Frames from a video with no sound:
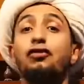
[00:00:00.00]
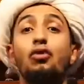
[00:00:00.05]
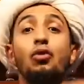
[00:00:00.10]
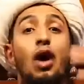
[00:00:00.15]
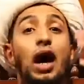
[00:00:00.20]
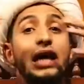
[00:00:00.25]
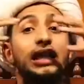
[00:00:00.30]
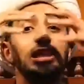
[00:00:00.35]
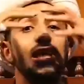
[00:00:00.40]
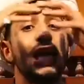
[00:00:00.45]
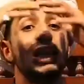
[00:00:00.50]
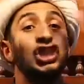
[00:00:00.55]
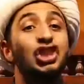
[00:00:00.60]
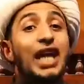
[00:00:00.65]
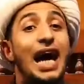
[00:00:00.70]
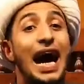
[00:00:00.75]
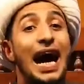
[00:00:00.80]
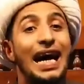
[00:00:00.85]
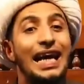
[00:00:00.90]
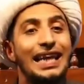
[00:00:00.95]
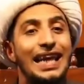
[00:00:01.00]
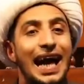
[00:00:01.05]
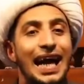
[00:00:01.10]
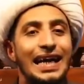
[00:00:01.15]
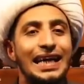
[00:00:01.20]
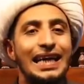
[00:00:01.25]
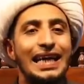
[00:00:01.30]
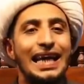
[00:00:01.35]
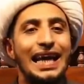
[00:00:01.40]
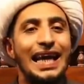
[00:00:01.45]
وأشياء
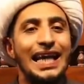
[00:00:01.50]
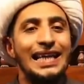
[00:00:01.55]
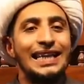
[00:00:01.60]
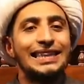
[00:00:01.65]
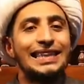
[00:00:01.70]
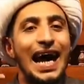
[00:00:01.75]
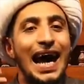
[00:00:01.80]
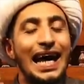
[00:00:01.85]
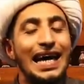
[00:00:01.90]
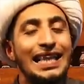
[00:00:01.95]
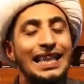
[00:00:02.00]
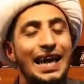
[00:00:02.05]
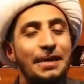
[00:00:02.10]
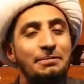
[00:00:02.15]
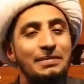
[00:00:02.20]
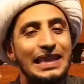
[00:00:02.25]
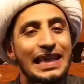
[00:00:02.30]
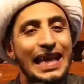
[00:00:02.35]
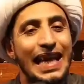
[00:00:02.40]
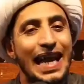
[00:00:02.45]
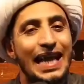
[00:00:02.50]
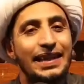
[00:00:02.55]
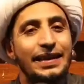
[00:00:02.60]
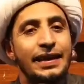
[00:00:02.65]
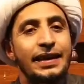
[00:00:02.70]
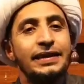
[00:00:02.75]
أخلاقية تاخذها منين؟